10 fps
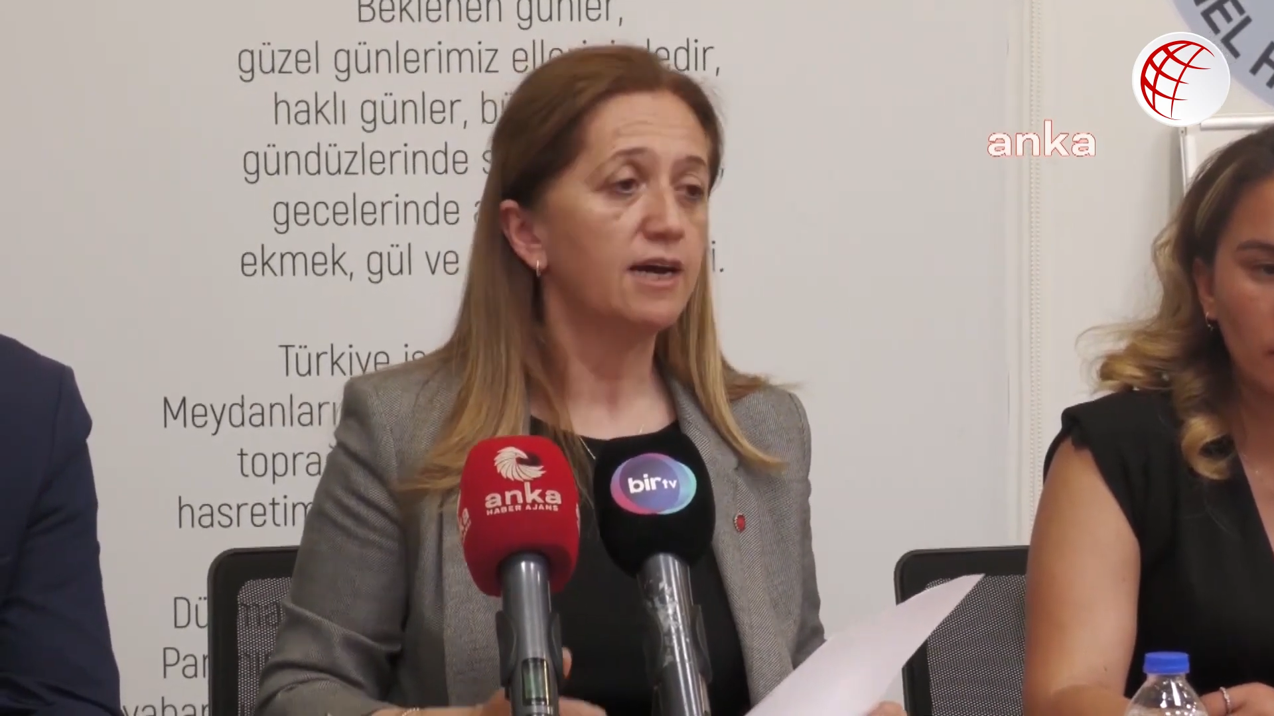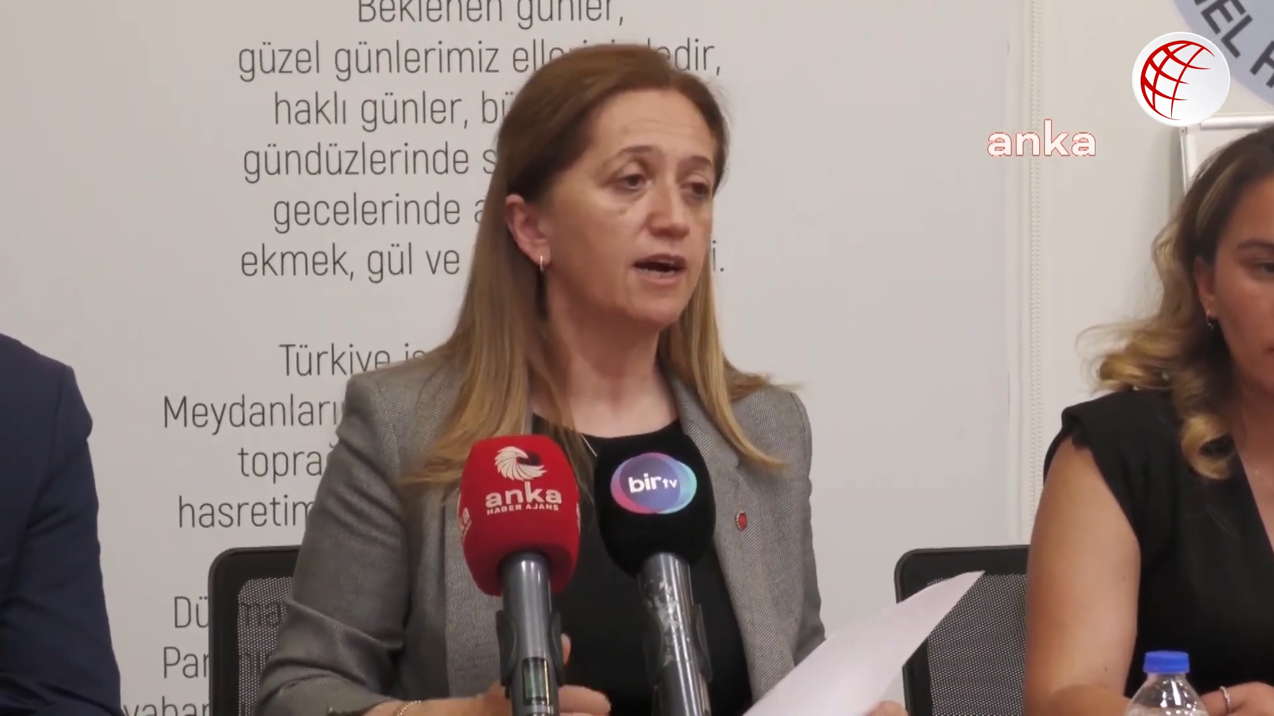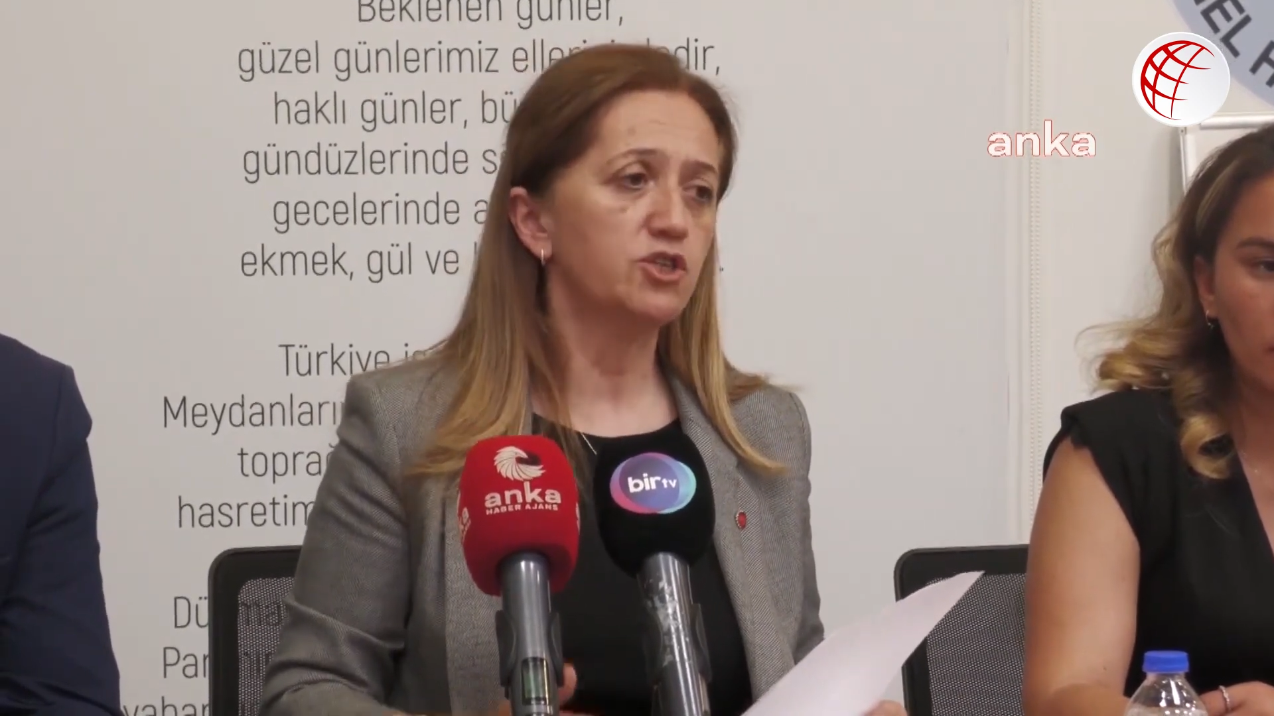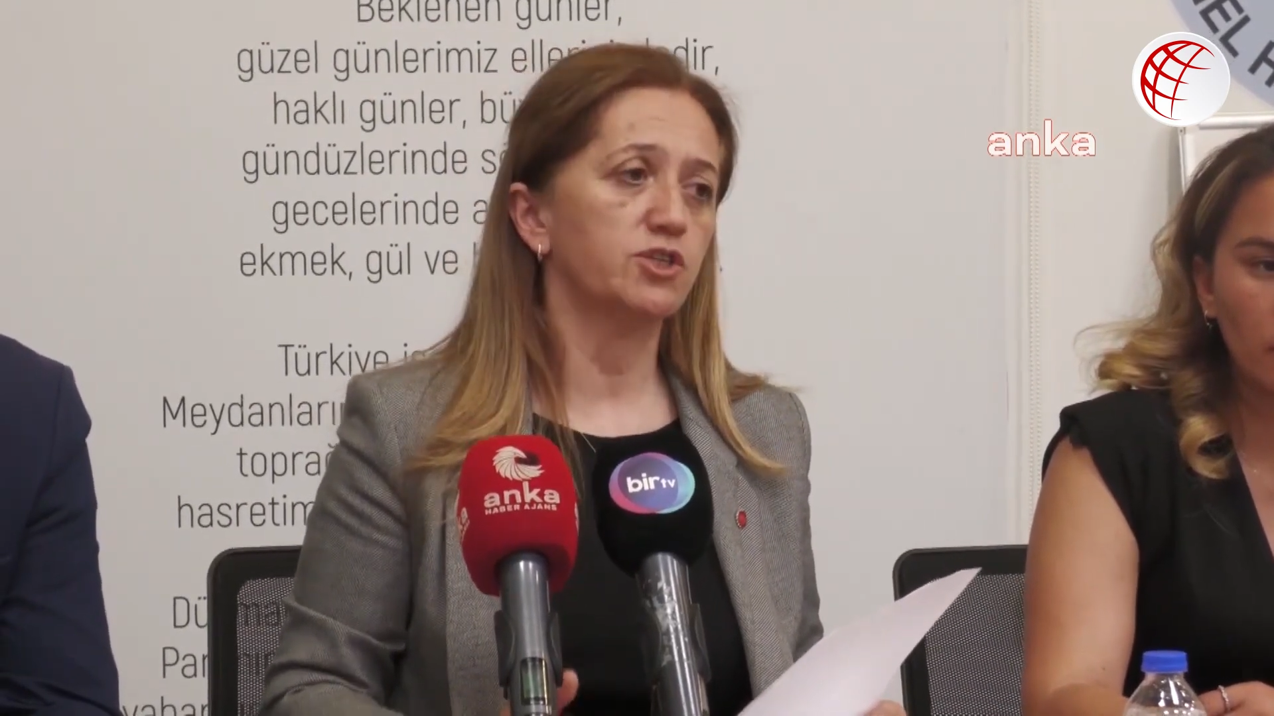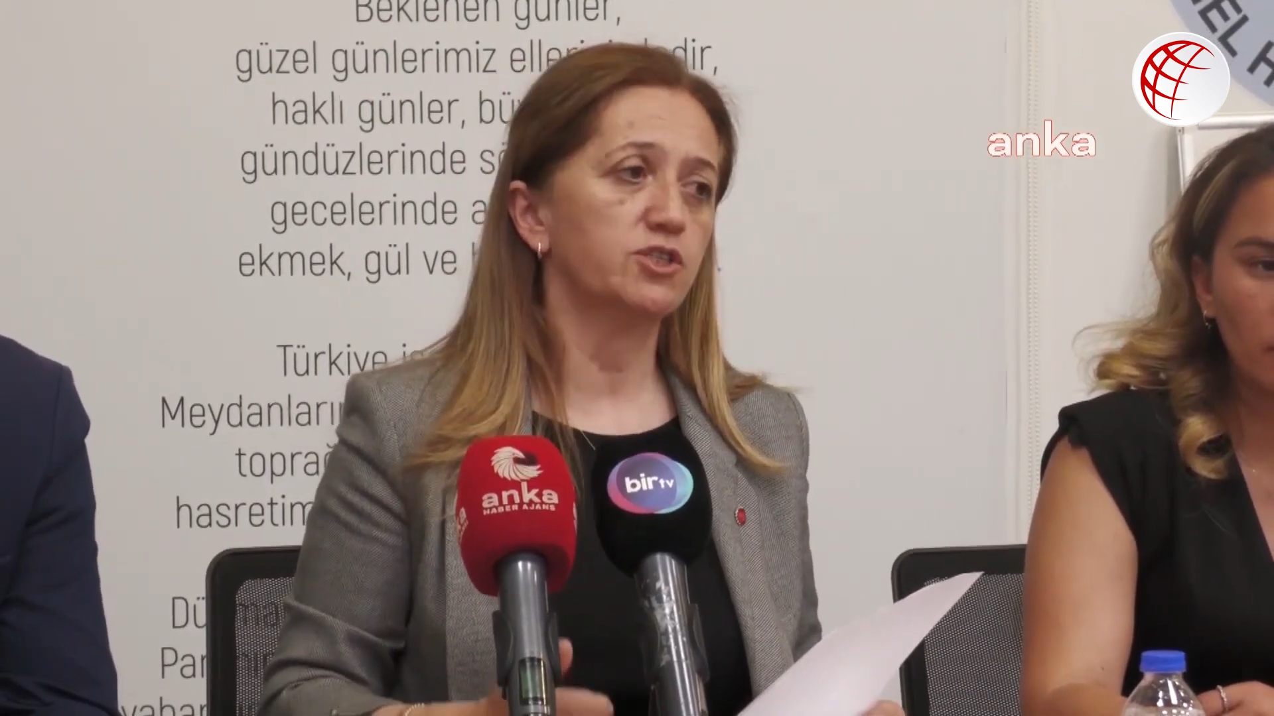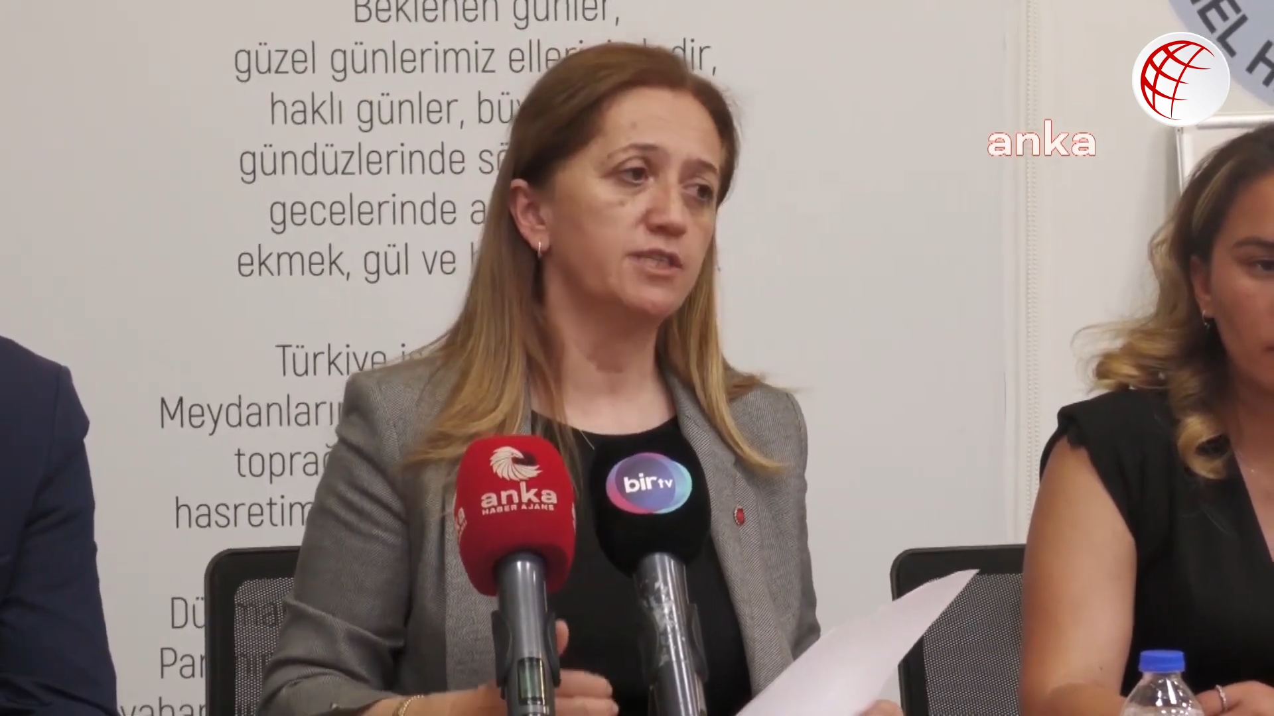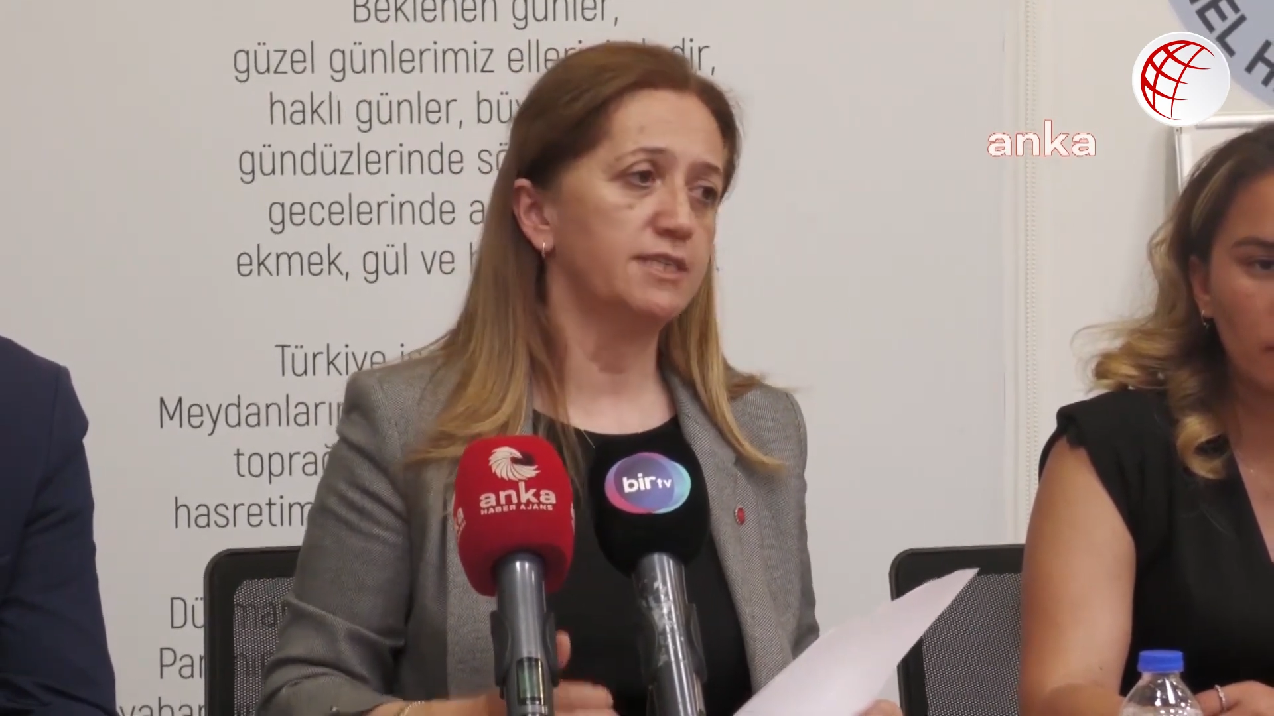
açıkça